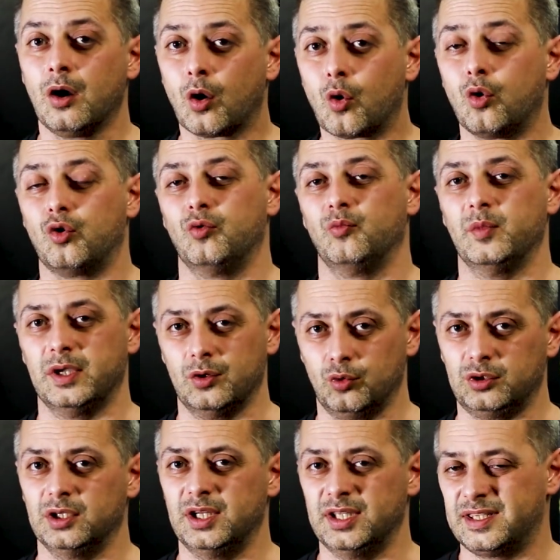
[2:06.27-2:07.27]
come
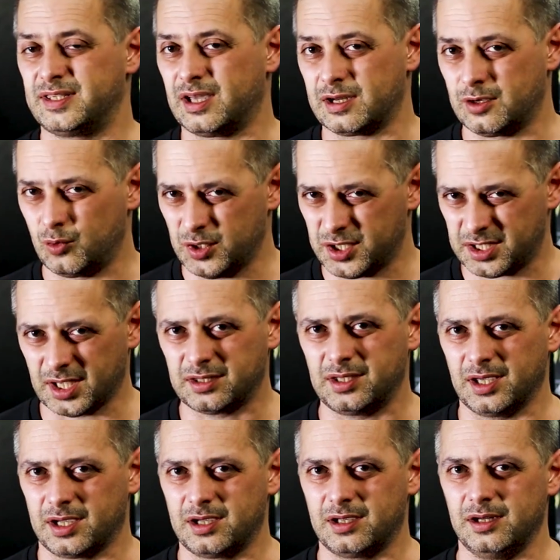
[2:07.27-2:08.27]
utilizzare questa
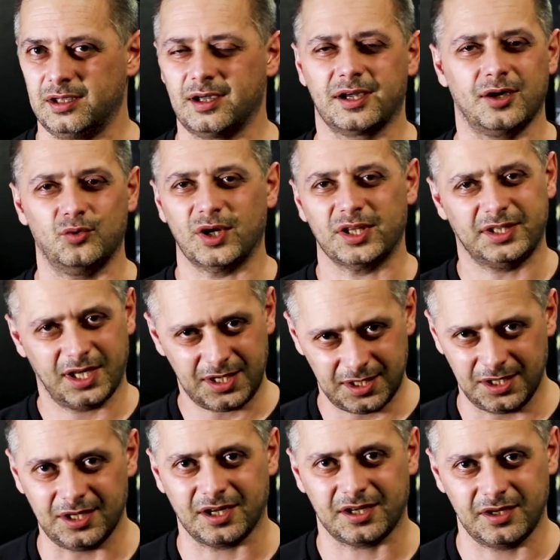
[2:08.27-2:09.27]
tecnica, che è una
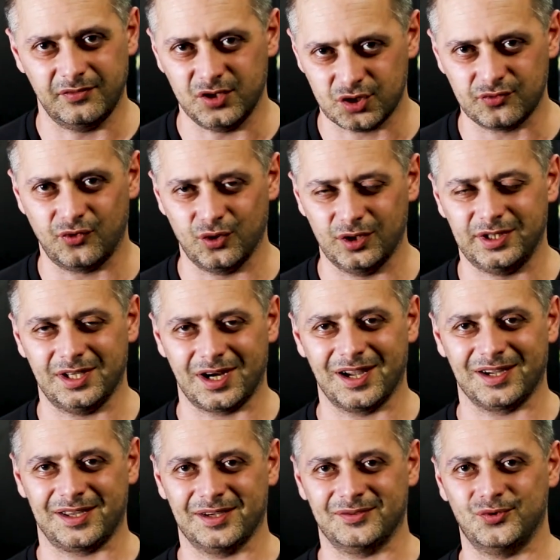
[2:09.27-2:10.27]
tecnica che vi svolterà
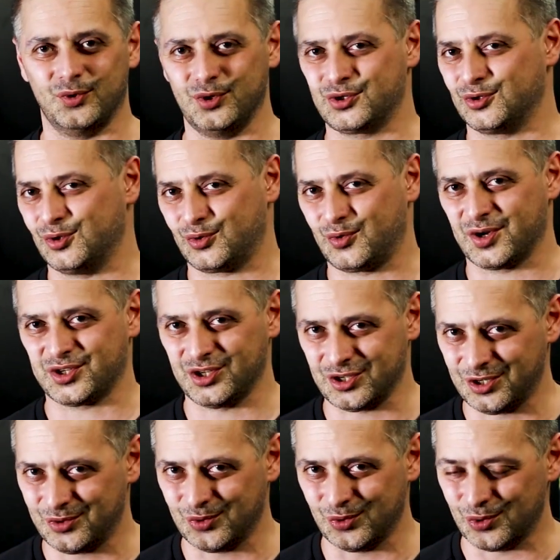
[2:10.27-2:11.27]
anche a voi, sono quasi
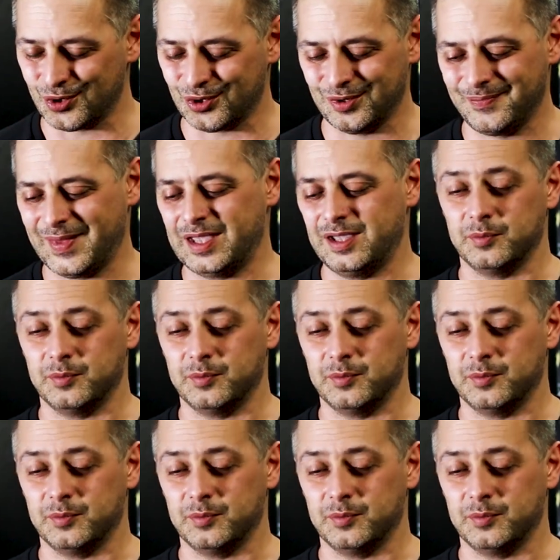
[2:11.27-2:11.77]
sicuro,